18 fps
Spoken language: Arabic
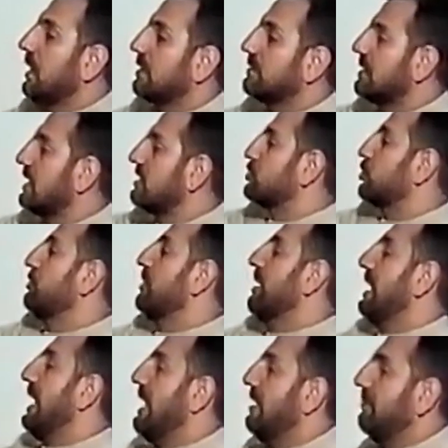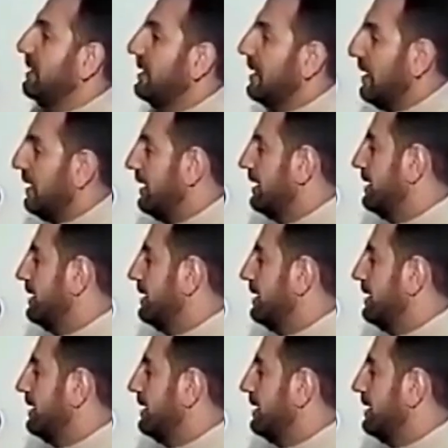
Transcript: التجربة العاملة